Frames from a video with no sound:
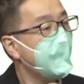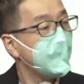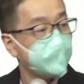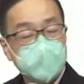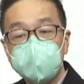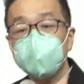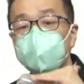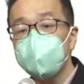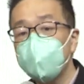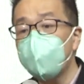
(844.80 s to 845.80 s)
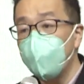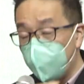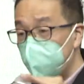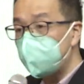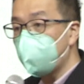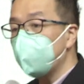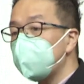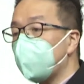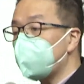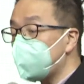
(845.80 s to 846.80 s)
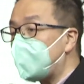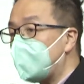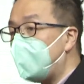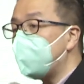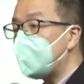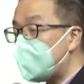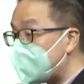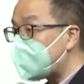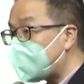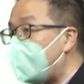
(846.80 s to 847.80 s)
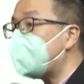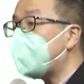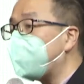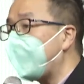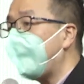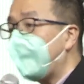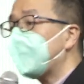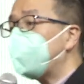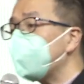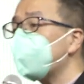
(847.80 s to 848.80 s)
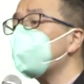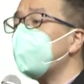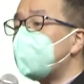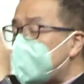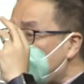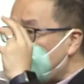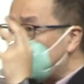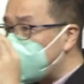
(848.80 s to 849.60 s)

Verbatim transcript: 但是，如果我们从小就给他们一个的概念，就是说你的